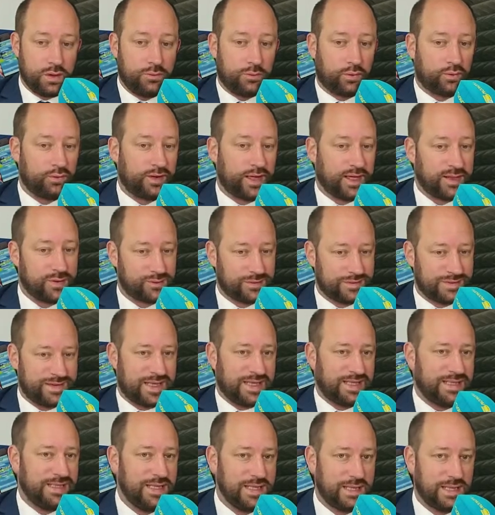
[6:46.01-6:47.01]
pour des raisons
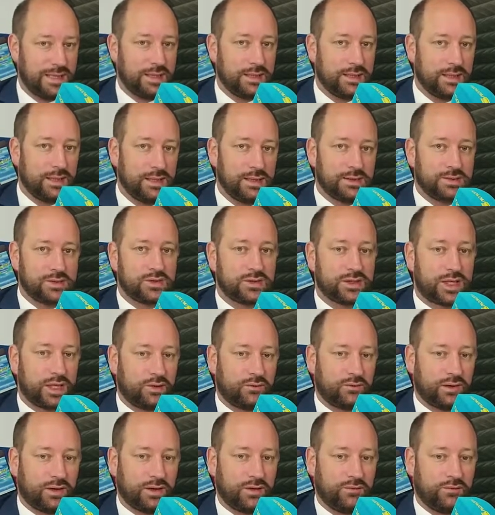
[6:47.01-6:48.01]
techniques, ce serait
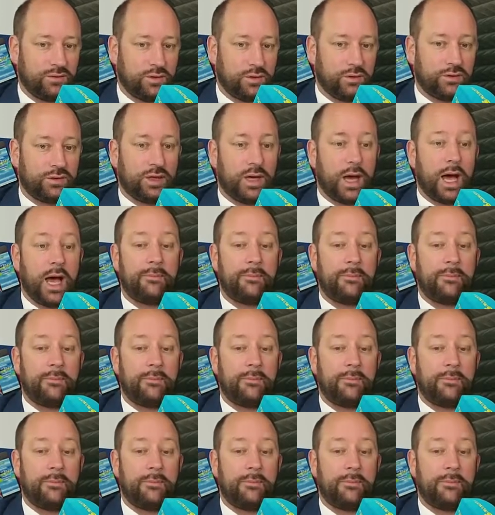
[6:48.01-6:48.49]
une vraie difficulté.